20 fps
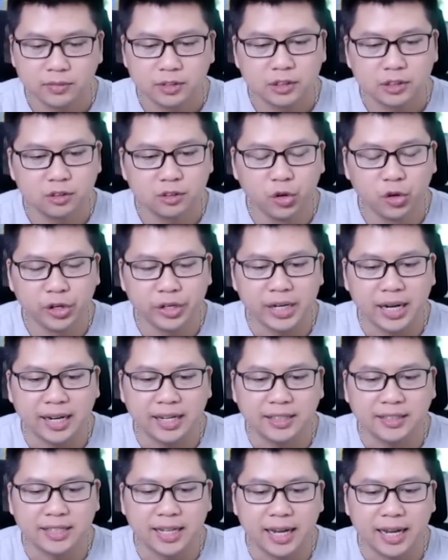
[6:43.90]
đội này
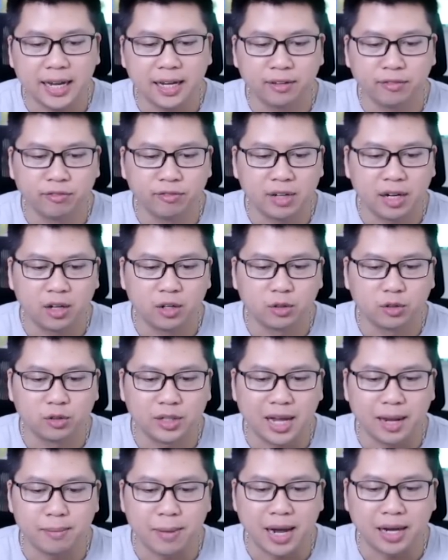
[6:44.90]
sẽ ăn vào
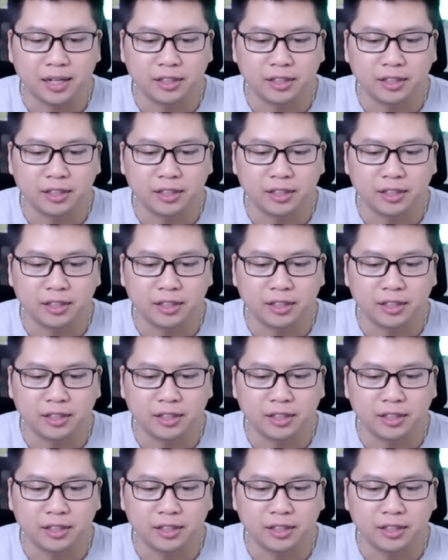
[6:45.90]
đại bàng